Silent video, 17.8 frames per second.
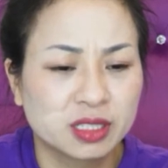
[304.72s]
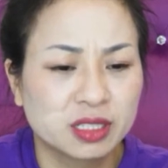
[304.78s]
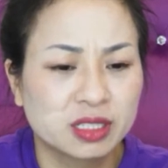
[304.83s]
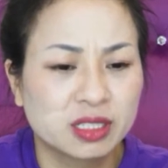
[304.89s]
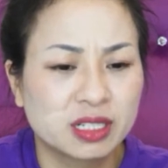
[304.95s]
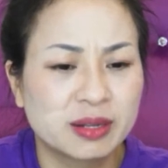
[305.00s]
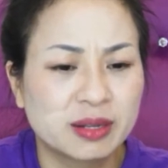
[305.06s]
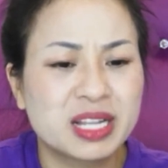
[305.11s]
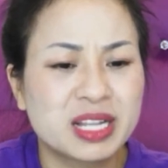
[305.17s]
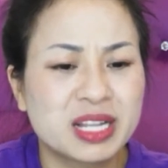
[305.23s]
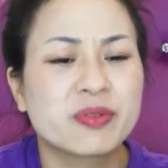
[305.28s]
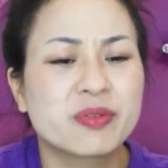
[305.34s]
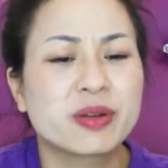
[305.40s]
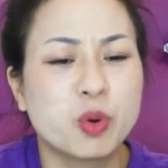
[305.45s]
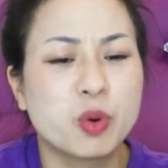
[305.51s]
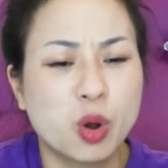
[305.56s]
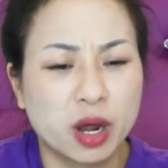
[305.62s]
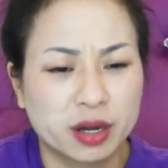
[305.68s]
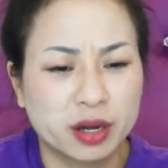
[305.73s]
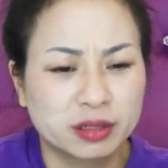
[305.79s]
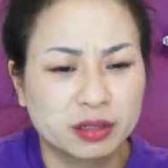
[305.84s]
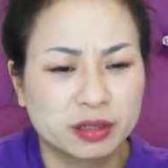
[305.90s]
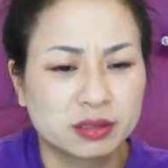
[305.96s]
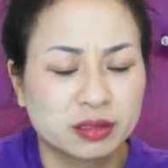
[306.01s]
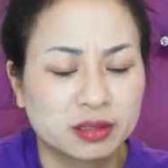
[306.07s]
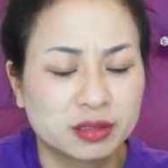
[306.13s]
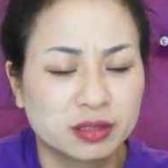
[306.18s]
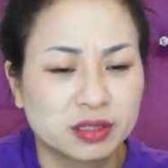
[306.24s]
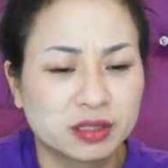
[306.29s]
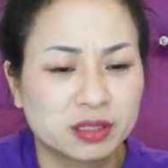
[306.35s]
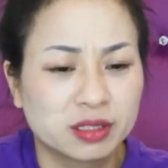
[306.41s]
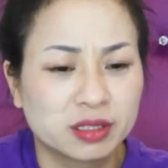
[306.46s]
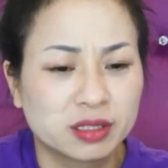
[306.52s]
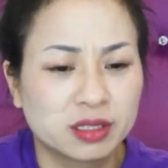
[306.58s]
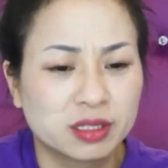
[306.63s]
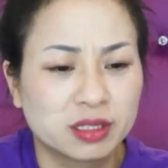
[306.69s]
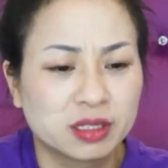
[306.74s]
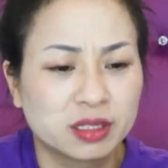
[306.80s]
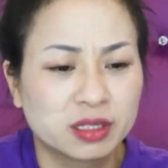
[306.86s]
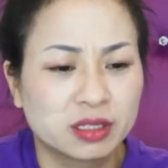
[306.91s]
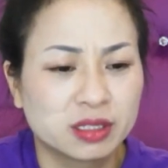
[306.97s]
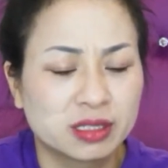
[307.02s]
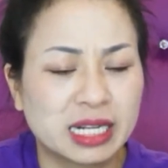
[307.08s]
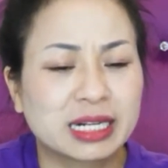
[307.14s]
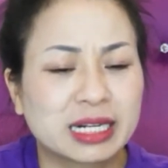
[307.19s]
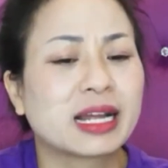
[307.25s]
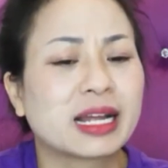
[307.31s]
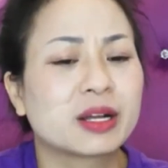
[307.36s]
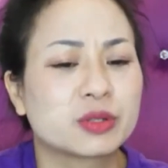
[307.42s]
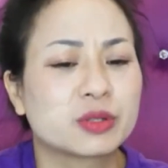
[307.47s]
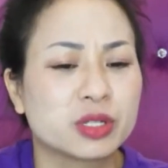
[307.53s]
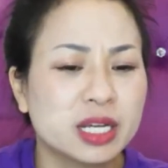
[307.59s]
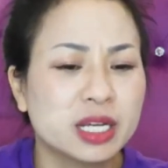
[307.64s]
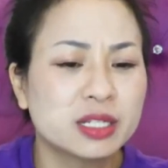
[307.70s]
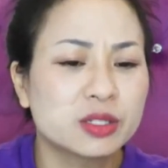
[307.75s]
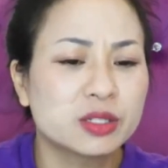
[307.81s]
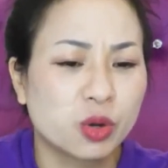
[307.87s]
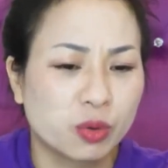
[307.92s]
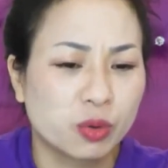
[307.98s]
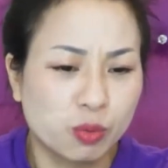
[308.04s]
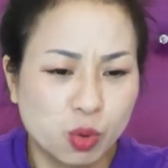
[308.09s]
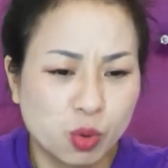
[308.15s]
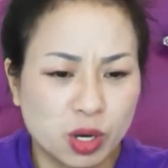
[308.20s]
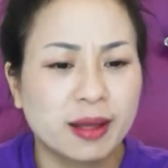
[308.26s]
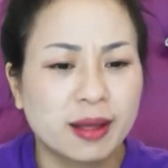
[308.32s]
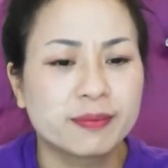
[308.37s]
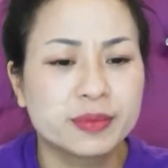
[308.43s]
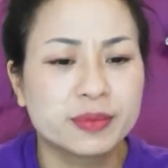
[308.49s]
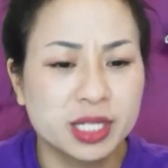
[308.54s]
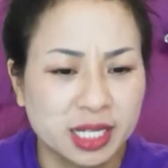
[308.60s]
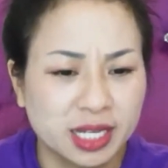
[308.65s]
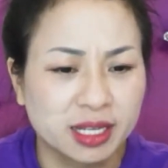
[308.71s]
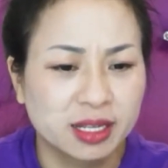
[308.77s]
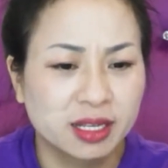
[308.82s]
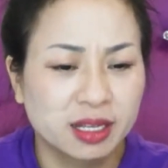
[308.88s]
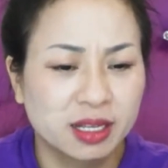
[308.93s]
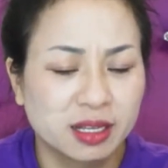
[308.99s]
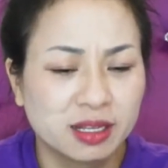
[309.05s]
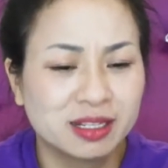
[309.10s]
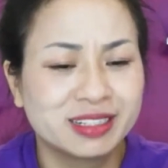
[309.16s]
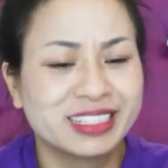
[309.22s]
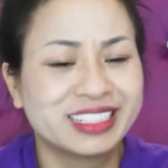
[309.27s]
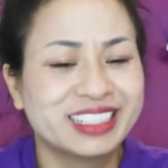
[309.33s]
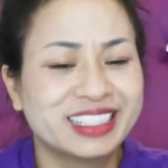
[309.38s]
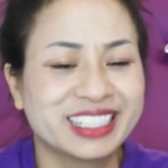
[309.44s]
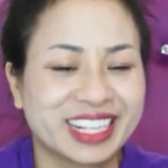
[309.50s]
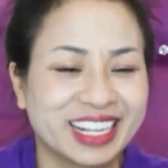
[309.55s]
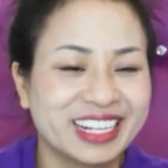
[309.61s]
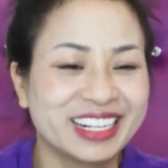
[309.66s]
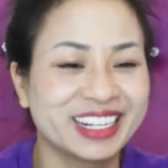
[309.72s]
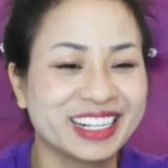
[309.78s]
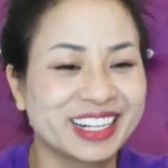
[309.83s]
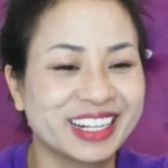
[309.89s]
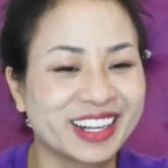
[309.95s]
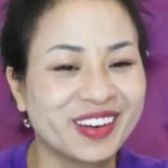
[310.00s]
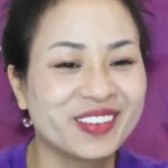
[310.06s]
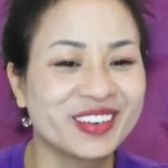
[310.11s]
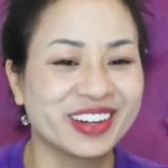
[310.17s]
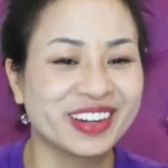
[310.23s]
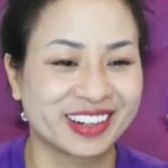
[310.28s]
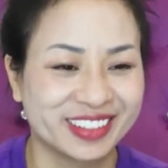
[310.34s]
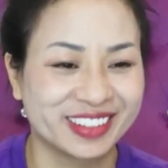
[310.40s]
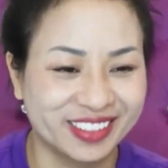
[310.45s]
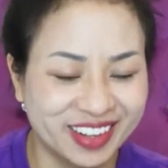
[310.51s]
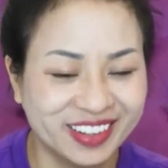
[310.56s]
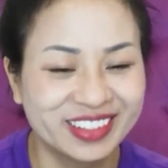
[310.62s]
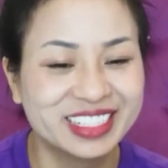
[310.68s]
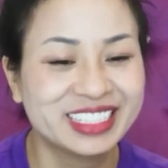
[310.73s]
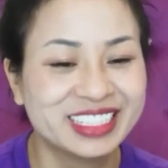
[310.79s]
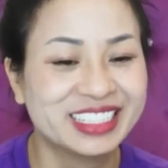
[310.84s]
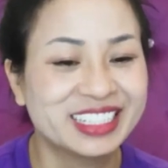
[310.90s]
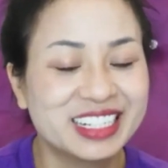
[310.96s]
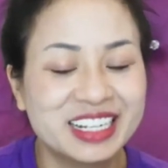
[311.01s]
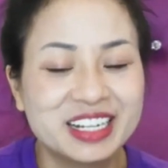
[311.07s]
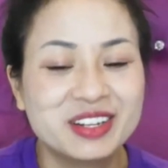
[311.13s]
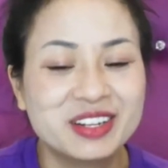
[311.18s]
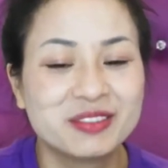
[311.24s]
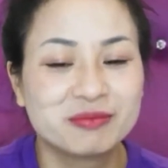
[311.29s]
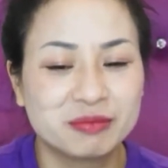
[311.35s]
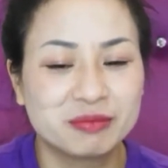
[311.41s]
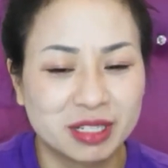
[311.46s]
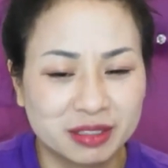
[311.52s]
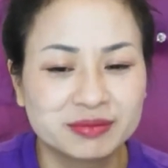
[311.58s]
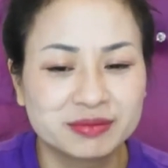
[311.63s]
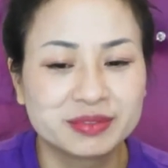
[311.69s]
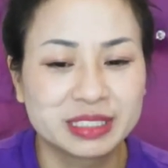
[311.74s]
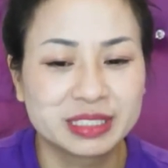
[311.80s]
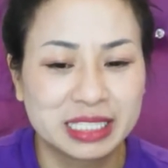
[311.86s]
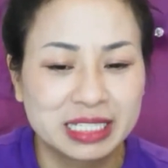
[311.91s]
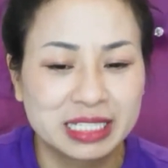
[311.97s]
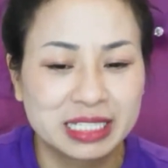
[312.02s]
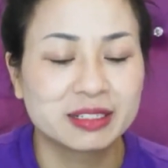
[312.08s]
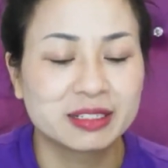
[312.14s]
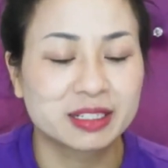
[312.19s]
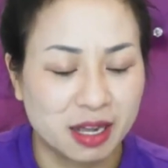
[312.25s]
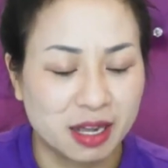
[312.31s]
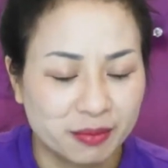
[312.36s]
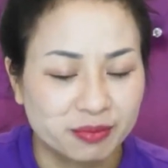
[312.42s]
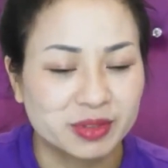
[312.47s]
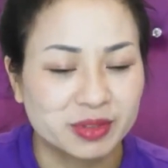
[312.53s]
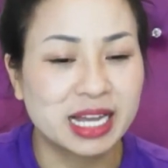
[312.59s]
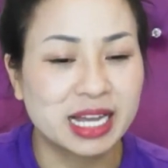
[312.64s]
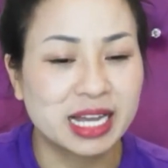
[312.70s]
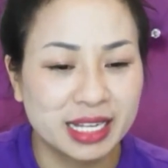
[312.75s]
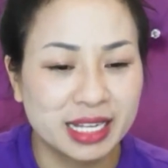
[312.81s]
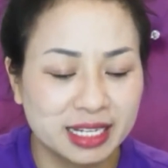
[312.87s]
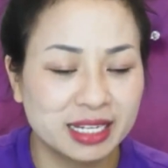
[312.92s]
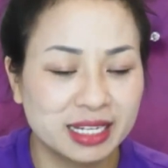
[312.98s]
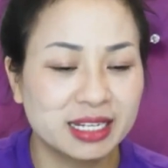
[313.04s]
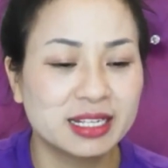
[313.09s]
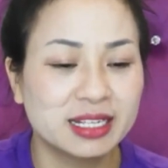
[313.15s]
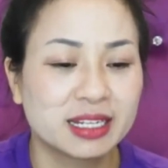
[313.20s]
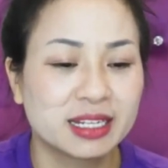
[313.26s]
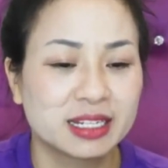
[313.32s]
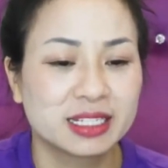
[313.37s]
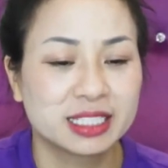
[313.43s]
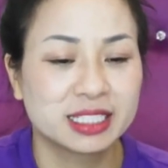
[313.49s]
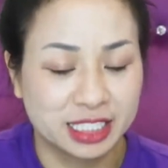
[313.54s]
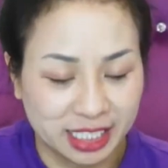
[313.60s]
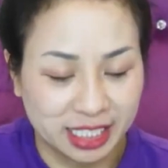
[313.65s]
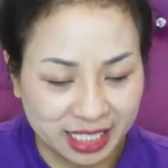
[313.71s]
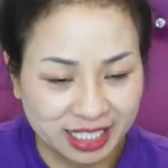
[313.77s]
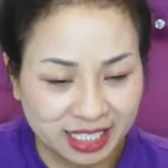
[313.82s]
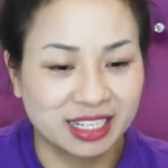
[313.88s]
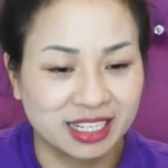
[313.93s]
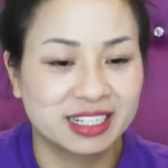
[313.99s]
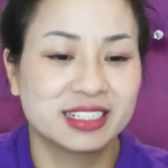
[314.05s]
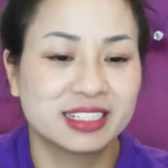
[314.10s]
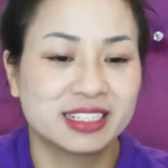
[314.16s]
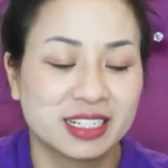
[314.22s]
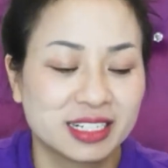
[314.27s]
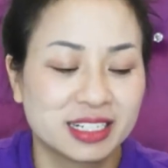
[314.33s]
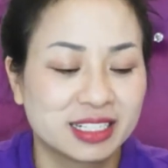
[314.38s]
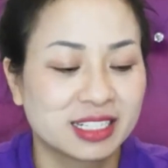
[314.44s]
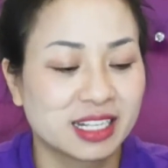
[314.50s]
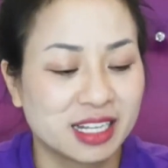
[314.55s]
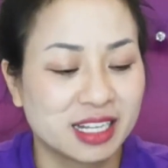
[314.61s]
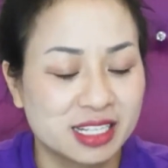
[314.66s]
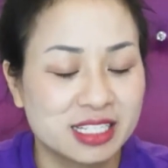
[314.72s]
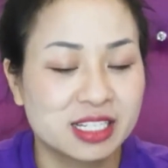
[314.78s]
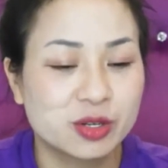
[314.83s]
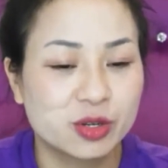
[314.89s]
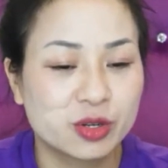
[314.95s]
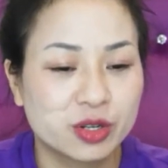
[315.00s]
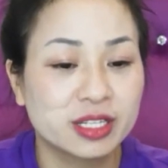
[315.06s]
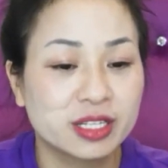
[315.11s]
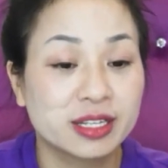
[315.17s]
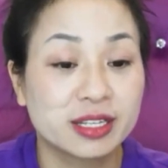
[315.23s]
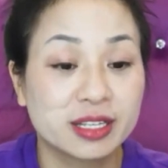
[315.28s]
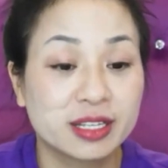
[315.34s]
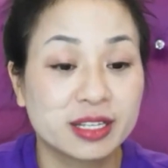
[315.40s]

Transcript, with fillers: làm sao phải buồn, đằng nào thì chết rồi, buồn làm gì. Thế không được, đúng không? Mà cầm tay nhìn, thế sau đó thì